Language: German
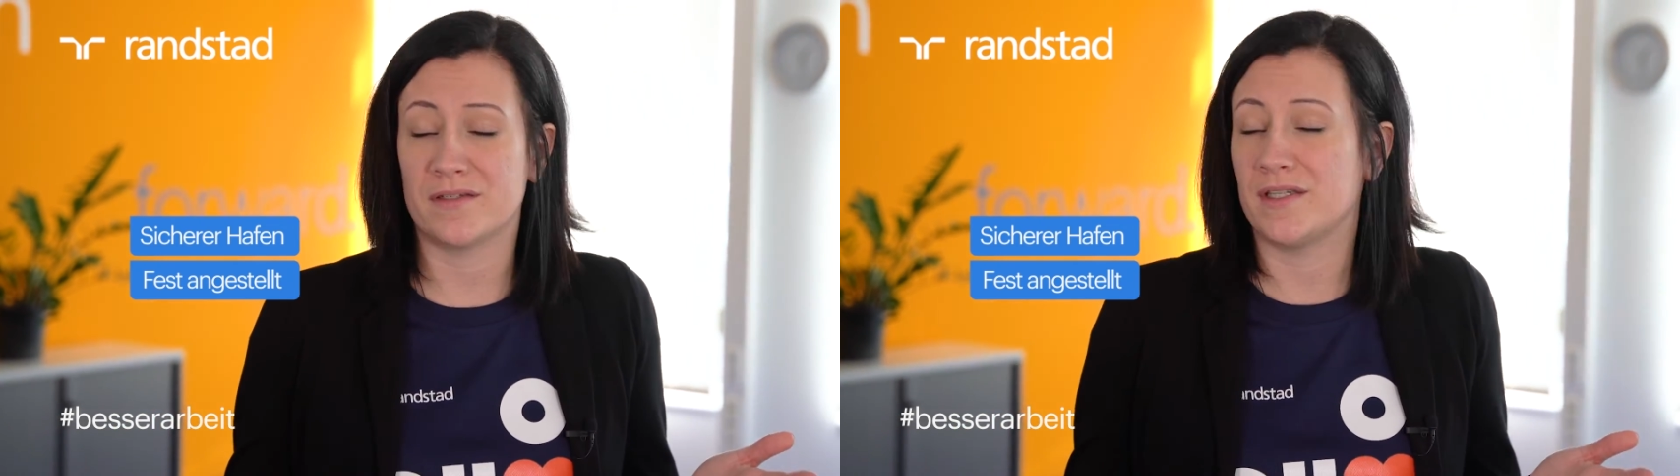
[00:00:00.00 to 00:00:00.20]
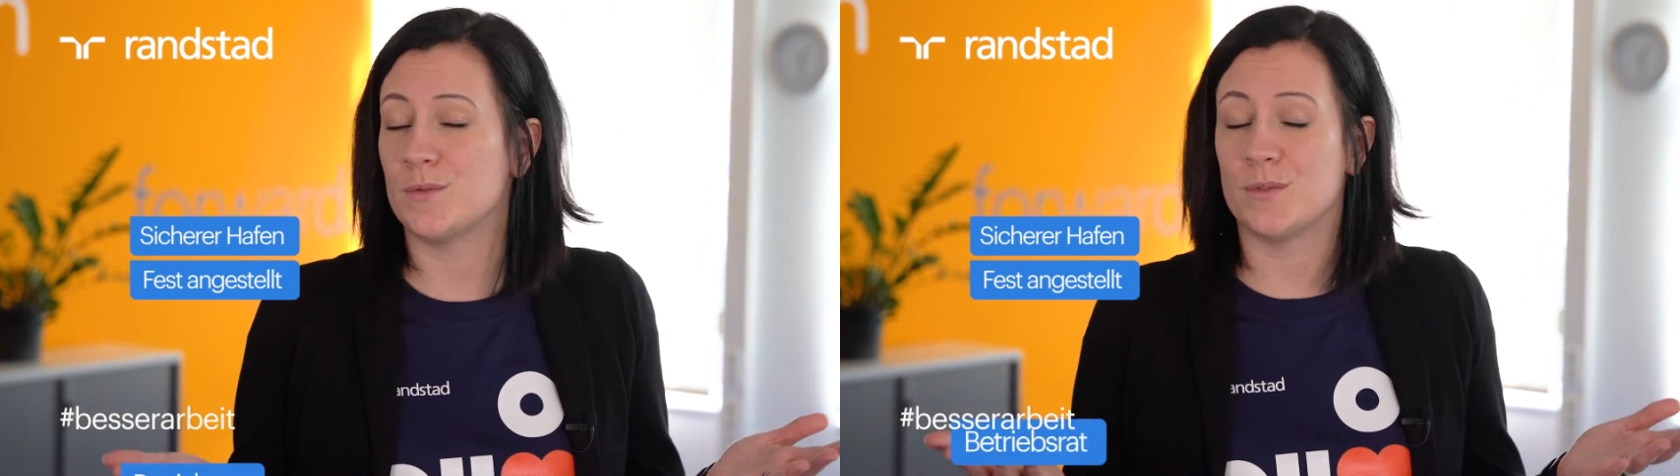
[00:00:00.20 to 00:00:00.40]

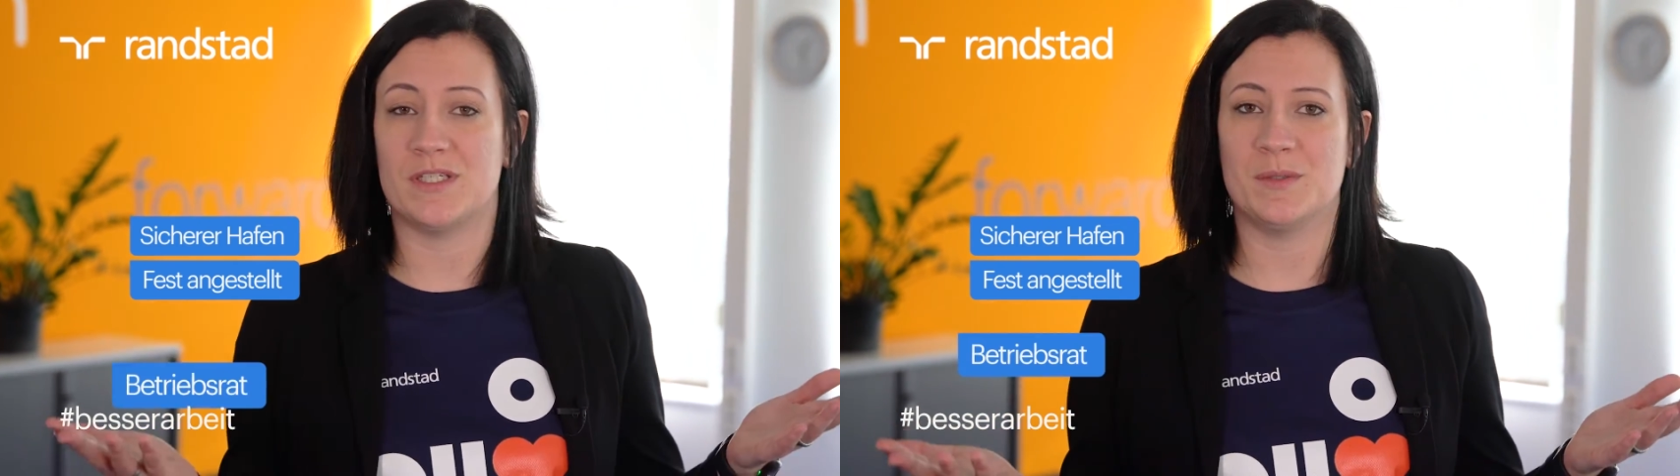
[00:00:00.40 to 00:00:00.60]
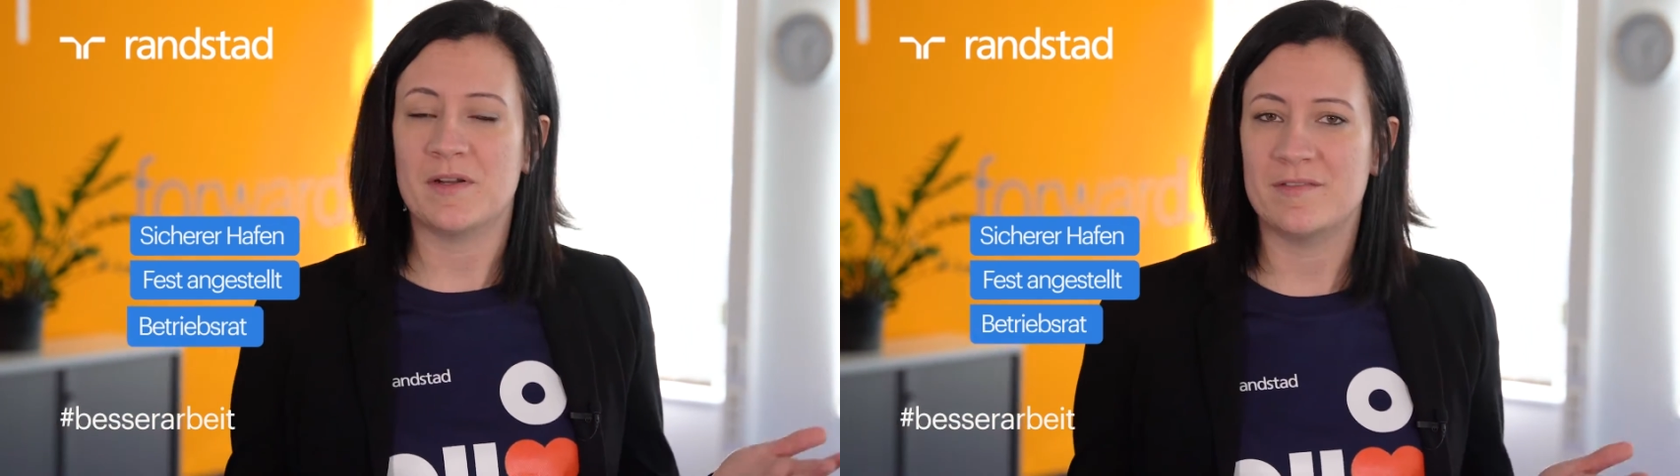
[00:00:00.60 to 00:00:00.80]
an den du
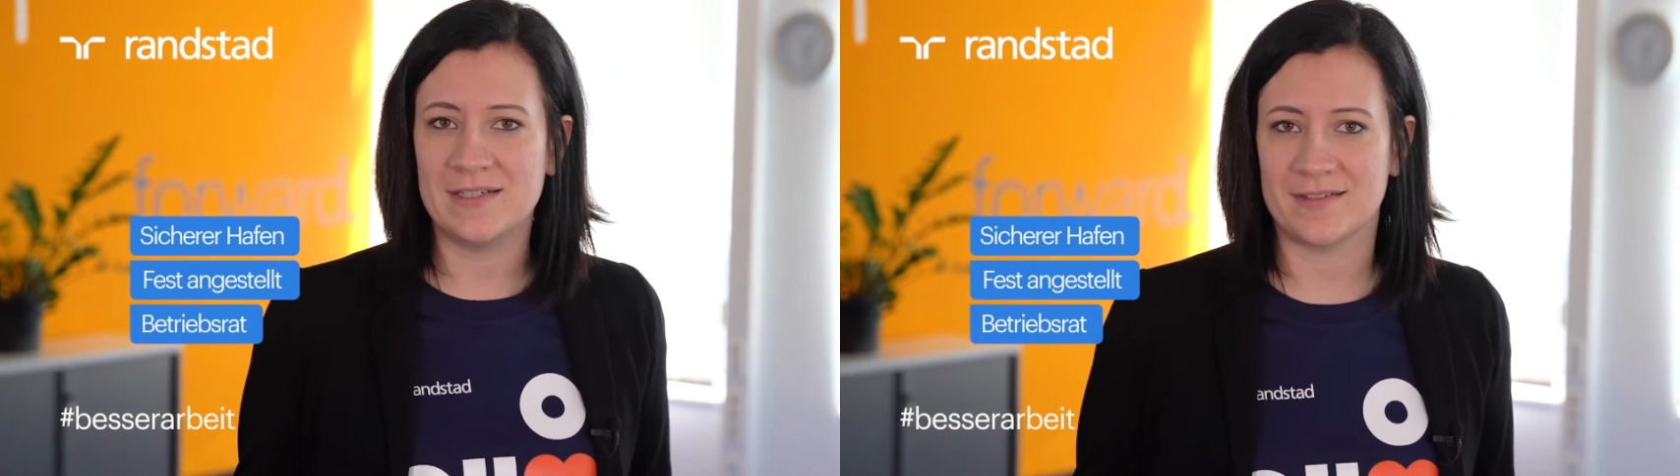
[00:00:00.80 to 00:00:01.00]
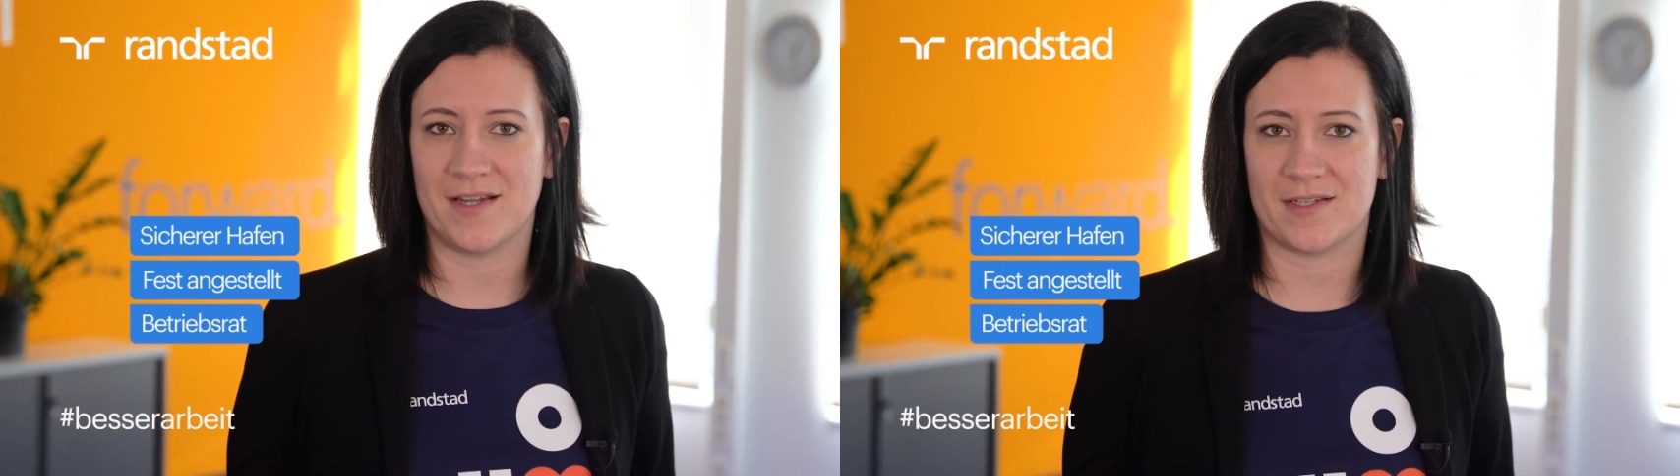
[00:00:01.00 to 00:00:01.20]
dich immer
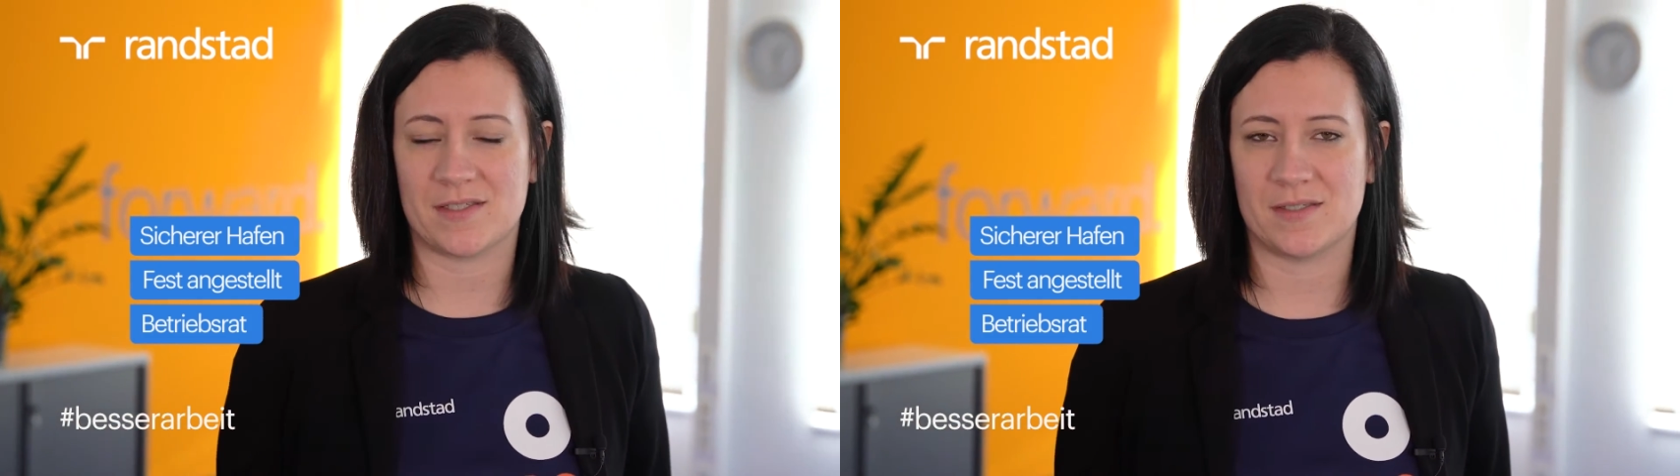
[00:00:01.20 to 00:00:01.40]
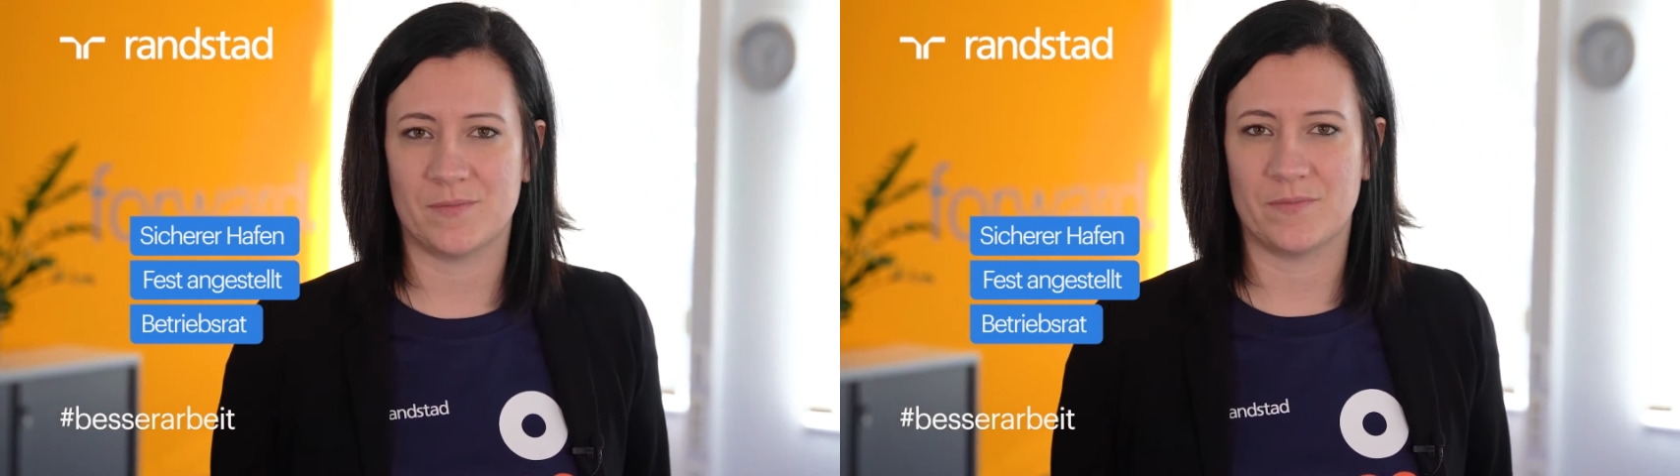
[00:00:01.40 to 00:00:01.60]
wenden
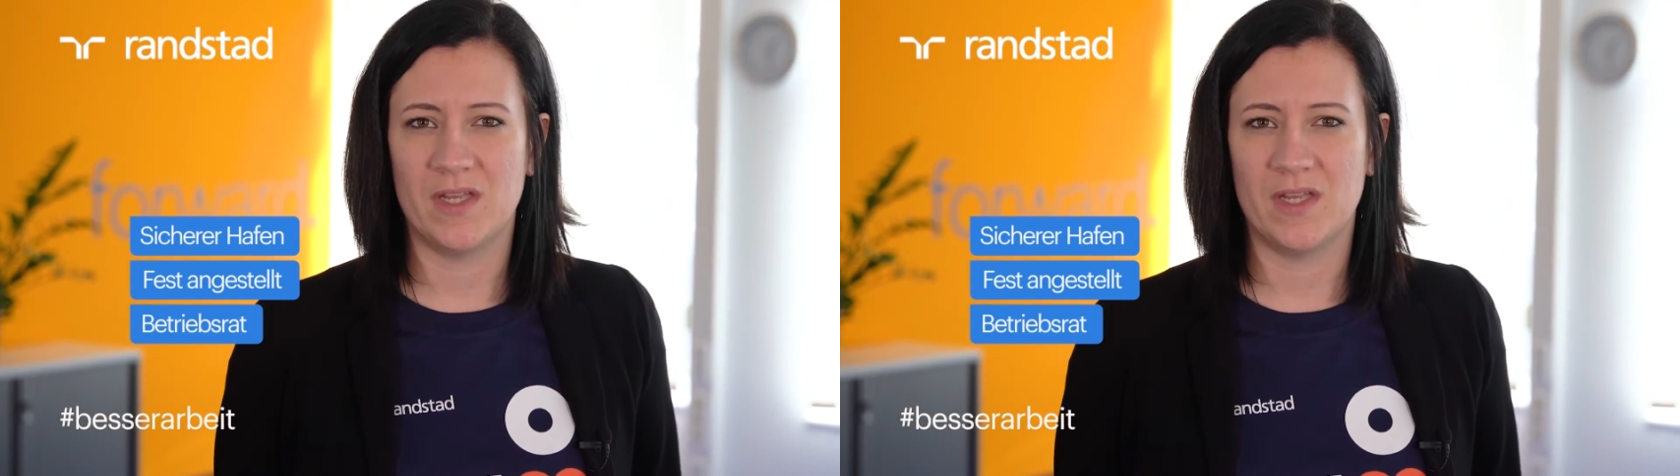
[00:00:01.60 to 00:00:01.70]
kannst.